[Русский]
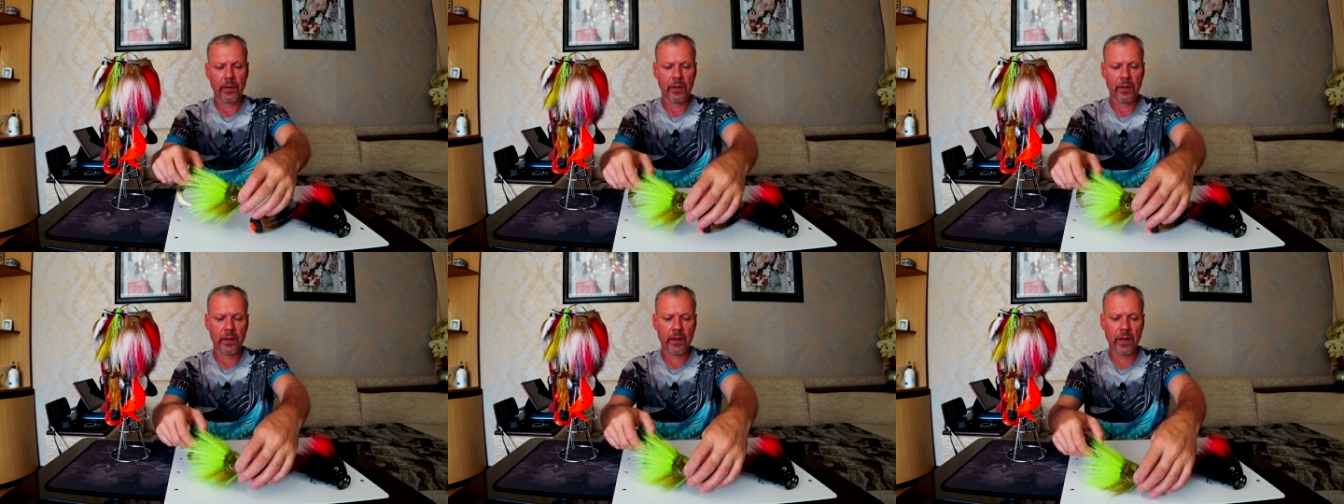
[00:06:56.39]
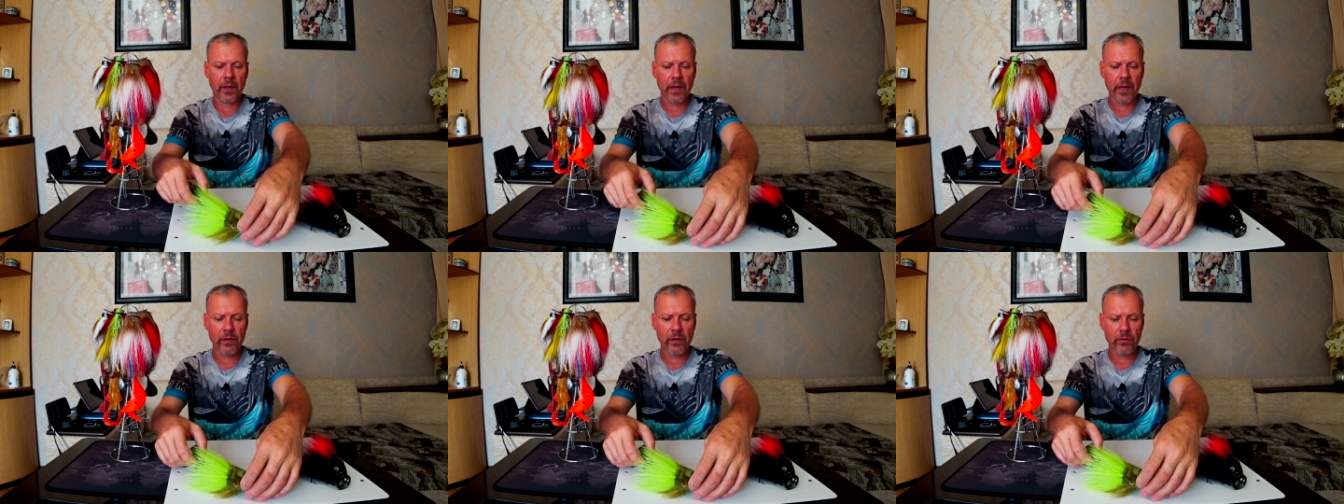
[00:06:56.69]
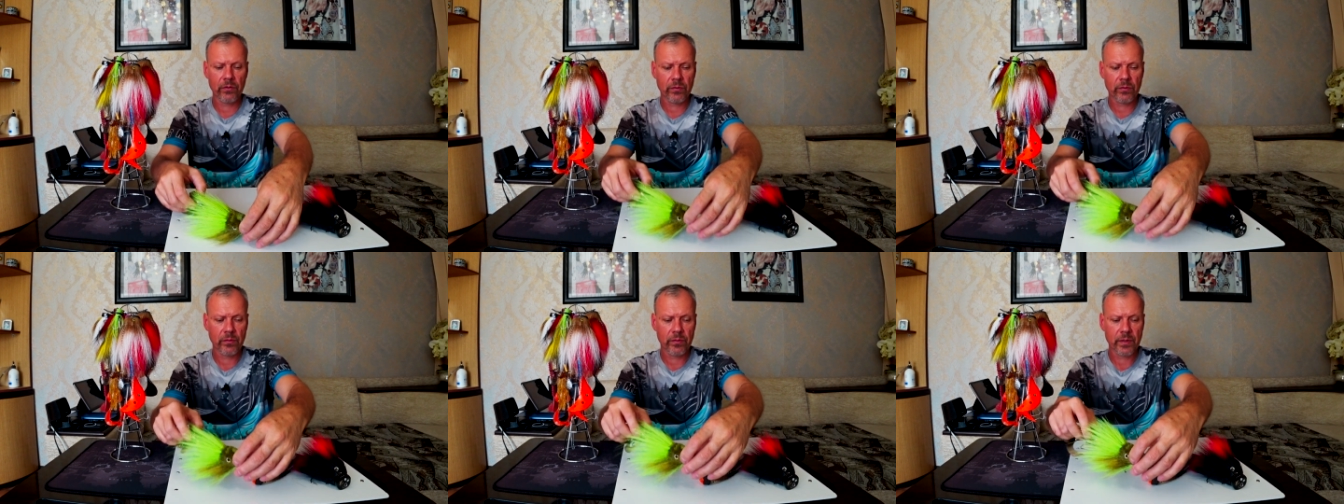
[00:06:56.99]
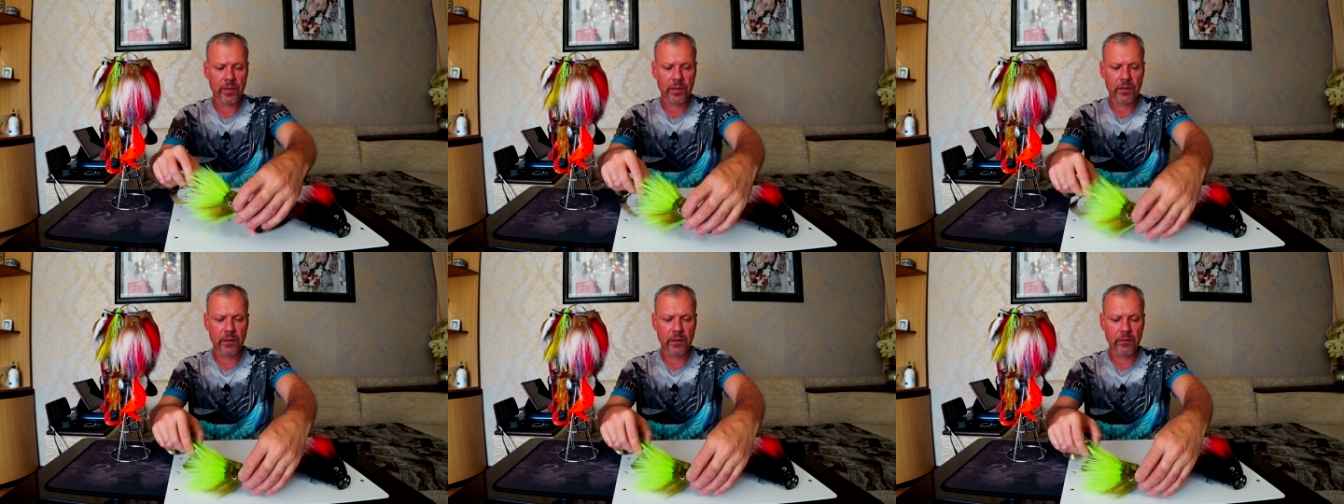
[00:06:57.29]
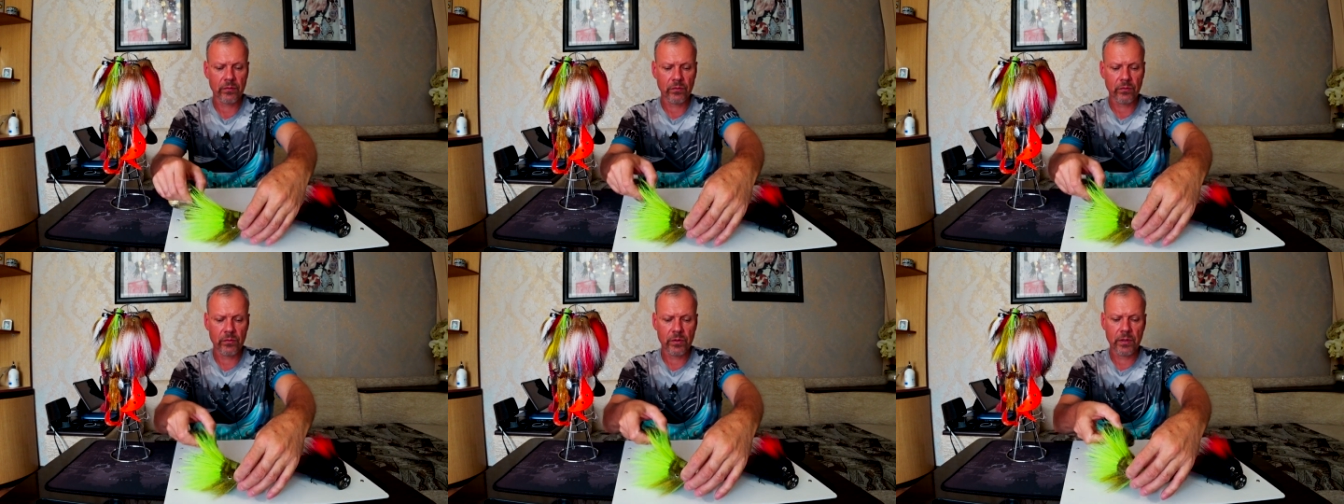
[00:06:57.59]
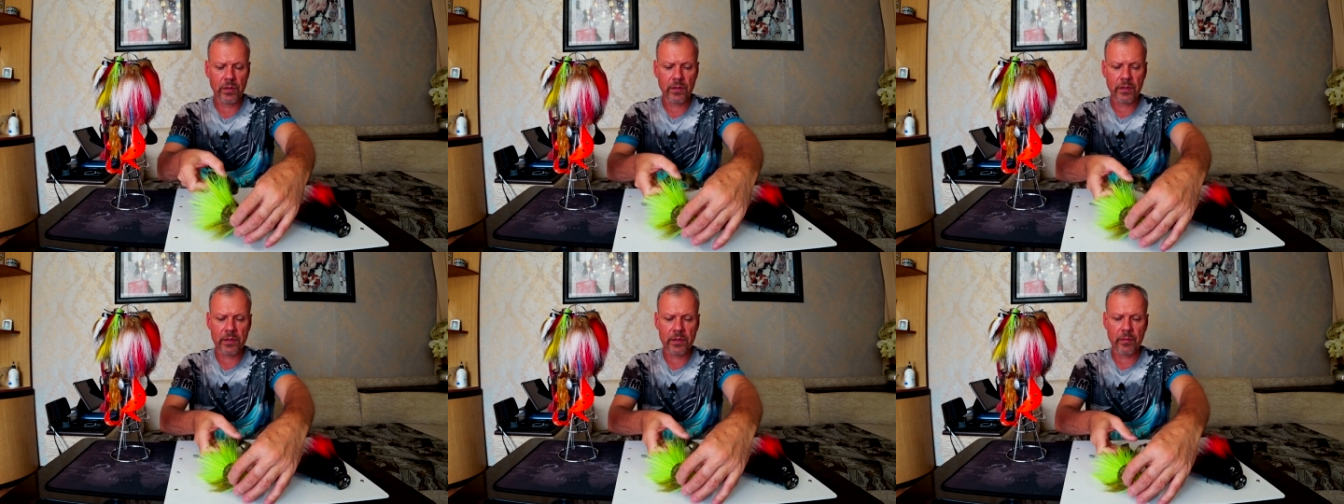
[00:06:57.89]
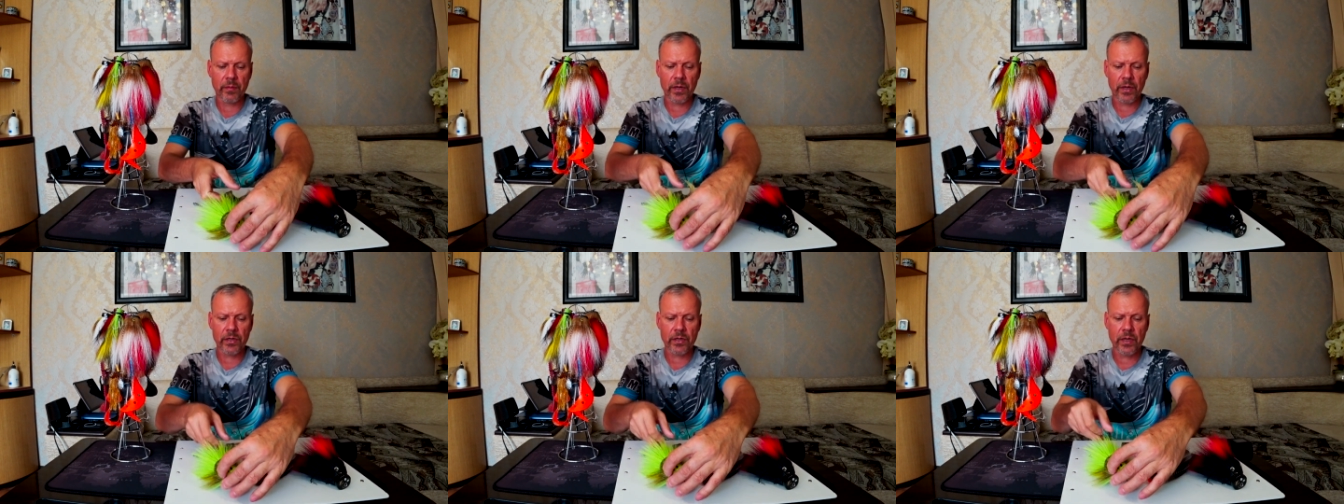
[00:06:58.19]
играют, ну и
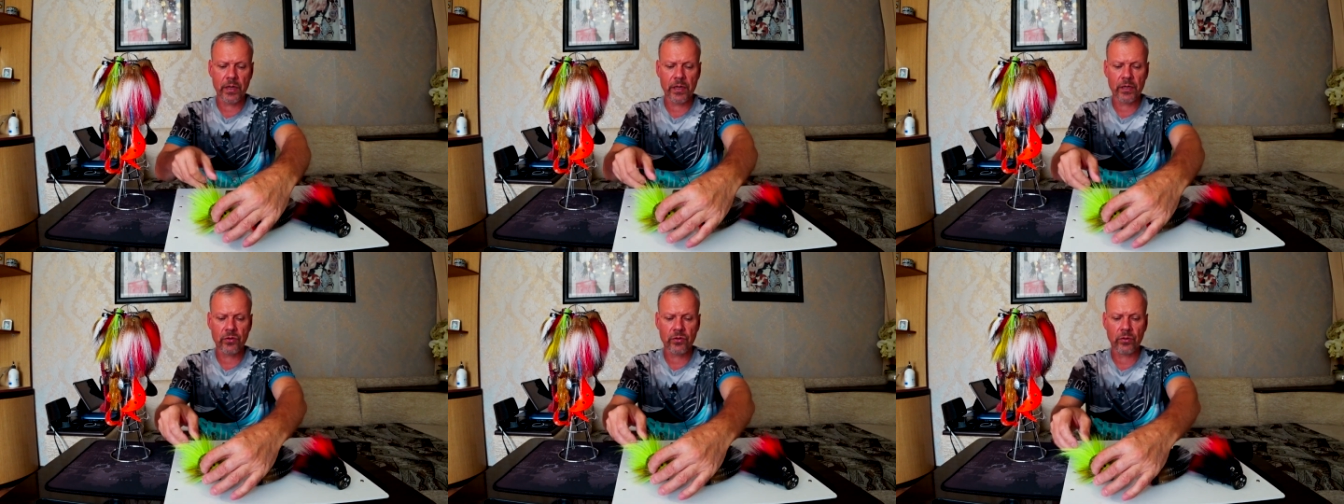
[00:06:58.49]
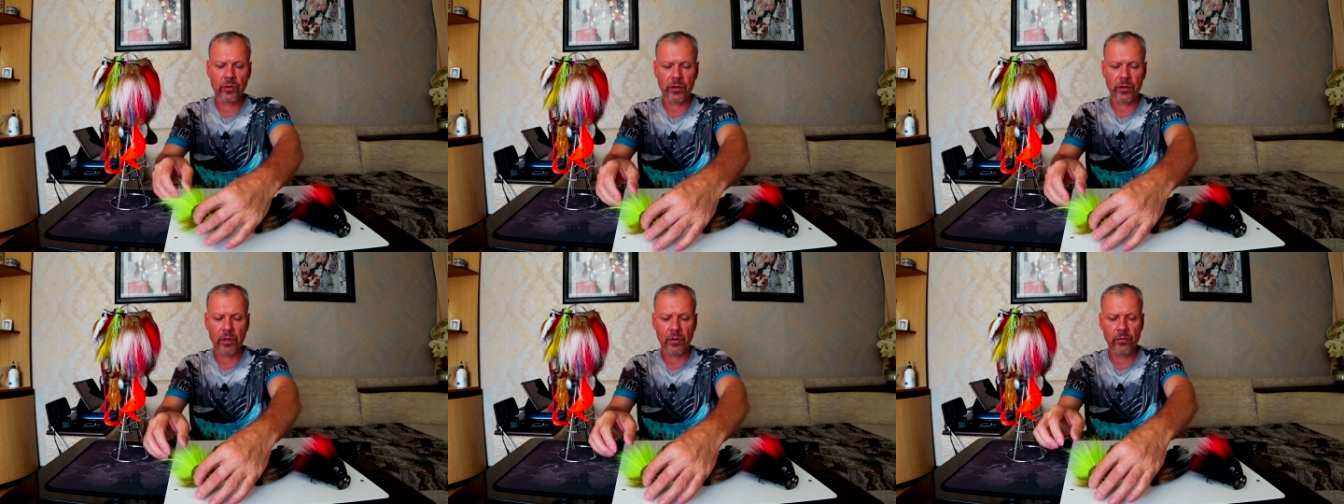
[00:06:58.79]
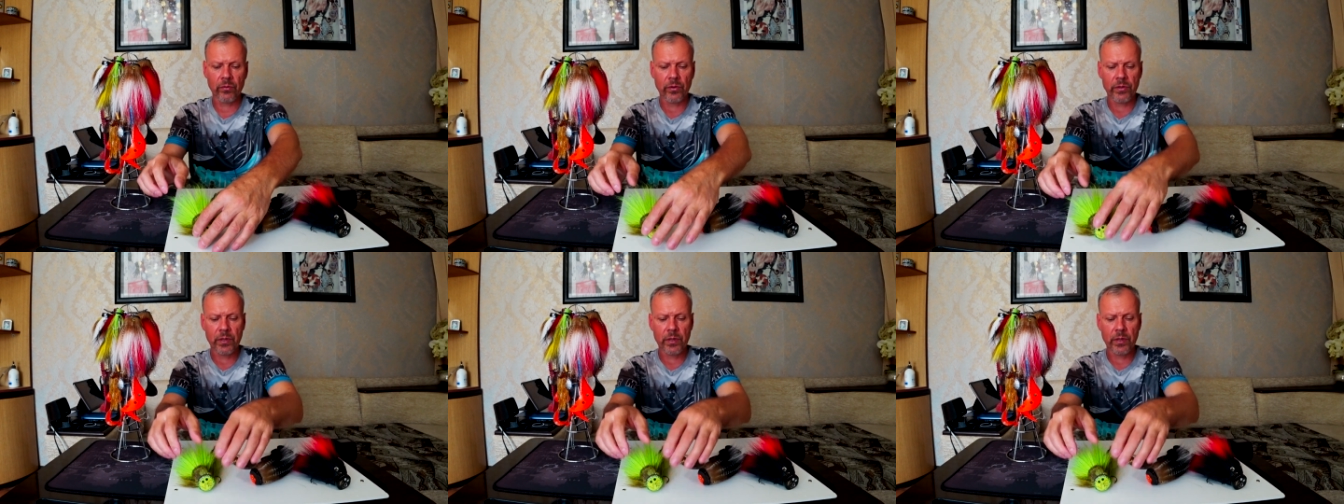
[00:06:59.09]
изображая что-то такое,